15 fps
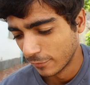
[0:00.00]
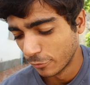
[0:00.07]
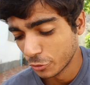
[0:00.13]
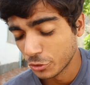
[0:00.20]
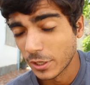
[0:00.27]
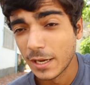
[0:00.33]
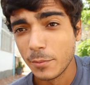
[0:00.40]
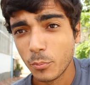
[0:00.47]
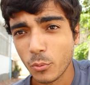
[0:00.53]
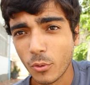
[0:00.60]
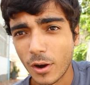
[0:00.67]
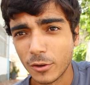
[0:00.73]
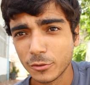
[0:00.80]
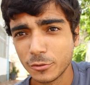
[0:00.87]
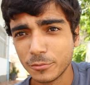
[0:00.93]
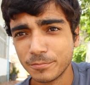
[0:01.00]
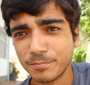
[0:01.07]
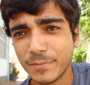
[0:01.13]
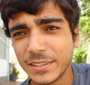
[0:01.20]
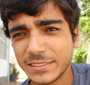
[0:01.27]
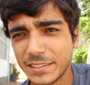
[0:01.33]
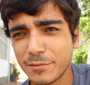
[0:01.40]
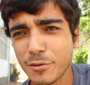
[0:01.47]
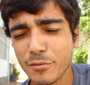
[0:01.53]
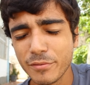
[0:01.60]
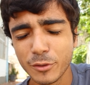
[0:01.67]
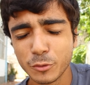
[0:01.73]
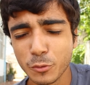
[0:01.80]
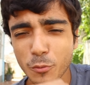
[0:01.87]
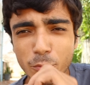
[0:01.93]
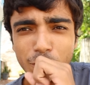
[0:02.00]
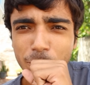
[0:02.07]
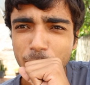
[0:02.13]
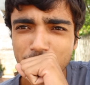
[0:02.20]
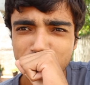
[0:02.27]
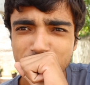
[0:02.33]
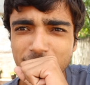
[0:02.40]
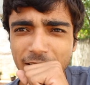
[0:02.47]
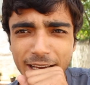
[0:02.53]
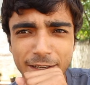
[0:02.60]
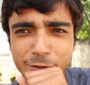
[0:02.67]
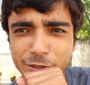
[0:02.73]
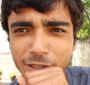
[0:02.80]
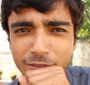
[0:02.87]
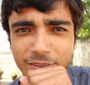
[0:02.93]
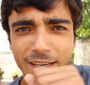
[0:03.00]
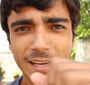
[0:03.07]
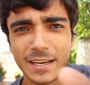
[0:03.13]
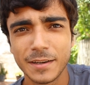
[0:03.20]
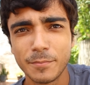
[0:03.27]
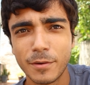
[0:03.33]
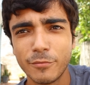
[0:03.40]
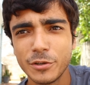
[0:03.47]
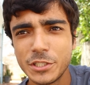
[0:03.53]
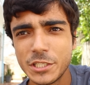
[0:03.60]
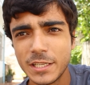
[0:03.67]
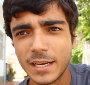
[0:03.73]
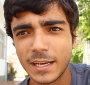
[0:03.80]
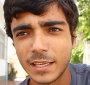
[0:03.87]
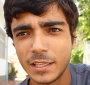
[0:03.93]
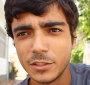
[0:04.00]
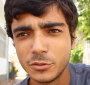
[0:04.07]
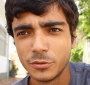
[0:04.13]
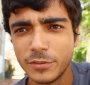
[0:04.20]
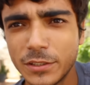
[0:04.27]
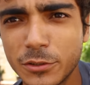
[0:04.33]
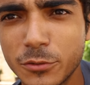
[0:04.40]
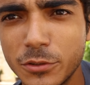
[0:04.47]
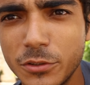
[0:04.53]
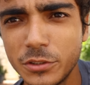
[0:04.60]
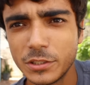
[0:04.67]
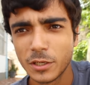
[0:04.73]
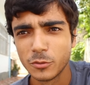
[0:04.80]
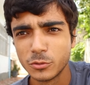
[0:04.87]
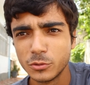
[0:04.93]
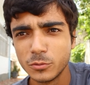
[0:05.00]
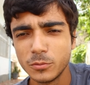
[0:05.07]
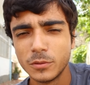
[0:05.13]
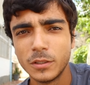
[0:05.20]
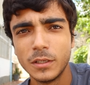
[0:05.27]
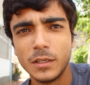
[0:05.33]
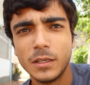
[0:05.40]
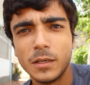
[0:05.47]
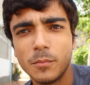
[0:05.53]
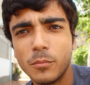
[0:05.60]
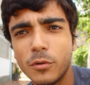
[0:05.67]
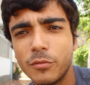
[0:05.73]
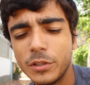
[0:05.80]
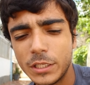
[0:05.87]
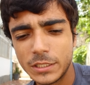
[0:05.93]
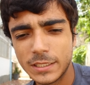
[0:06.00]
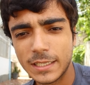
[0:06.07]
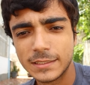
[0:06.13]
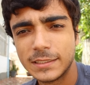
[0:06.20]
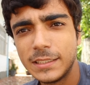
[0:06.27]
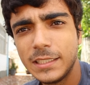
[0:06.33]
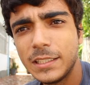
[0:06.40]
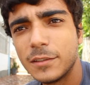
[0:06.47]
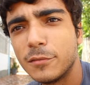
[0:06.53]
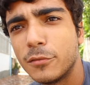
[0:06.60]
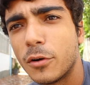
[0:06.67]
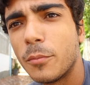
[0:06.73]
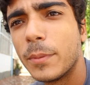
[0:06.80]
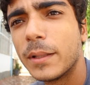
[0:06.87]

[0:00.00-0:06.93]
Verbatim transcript: Vou jogar ele pro alto, mano, vocês vão ver, eu tô com muito medo de ele cair no chão, cara. Mas vou tirar aqui, deixa eu ver se consigo tirar o zoom vou deixar assim, vou